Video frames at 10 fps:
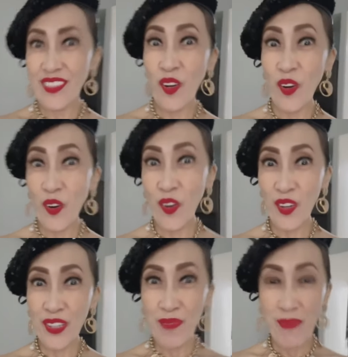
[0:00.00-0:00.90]
O, oh,
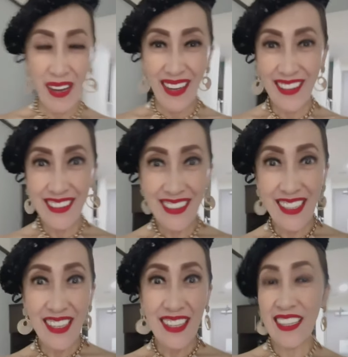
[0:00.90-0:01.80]
di ba?
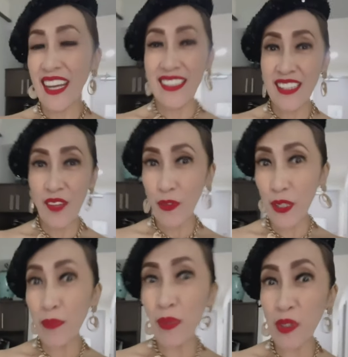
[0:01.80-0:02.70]
Ready na for
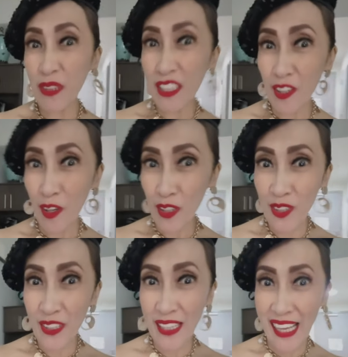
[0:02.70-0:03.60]
the beauty talk
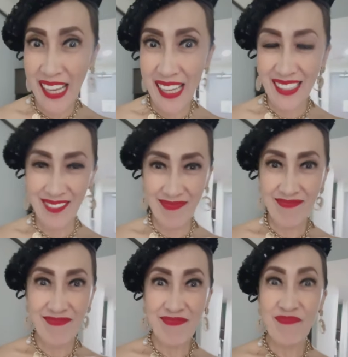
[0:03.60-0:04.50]
today
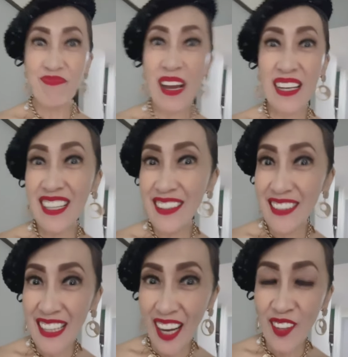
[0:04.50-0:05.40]
parang
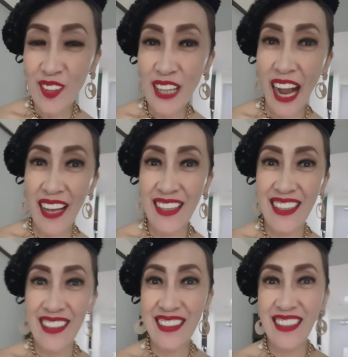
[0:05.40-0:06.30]
hindi ako
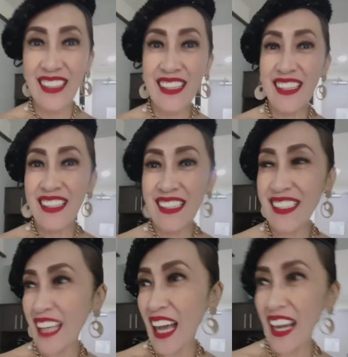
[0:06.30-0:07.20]
galing
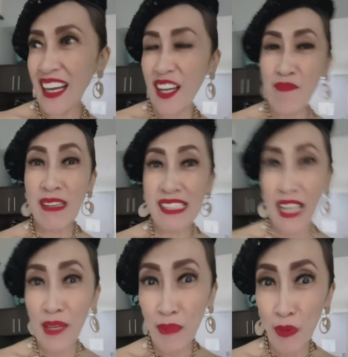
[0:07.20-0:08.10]
sa
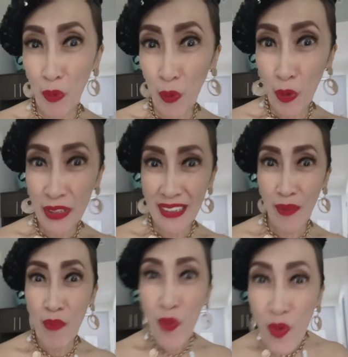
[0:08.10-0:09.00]
masalimuot na
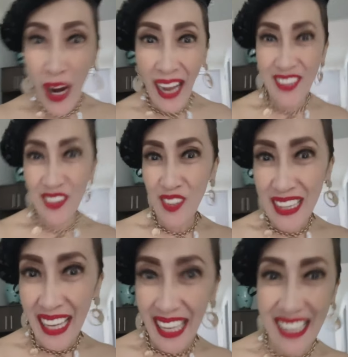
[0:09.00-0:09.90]
buhay
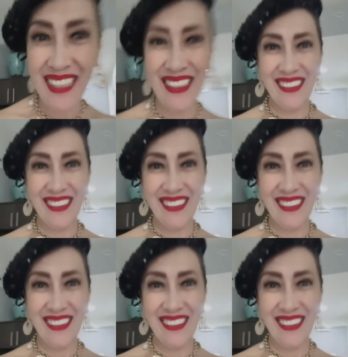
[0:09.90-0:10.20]
today.